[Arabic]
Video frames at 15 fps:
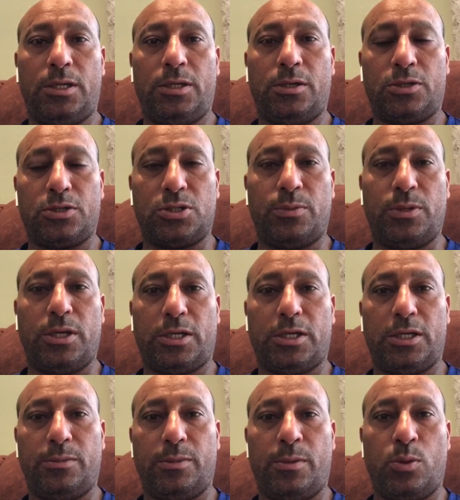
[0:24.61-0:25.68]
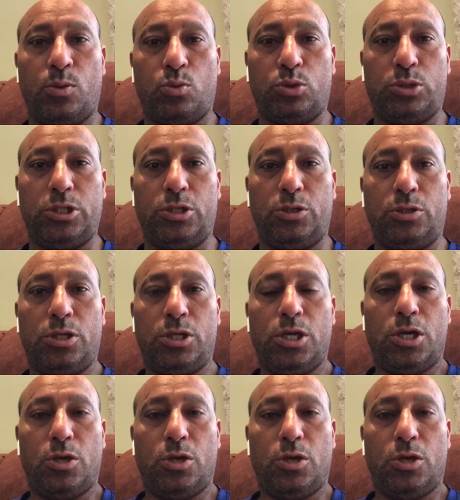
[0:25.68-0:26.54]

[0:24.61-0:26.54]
لنا نصيب اللي احنا نبقى موجودين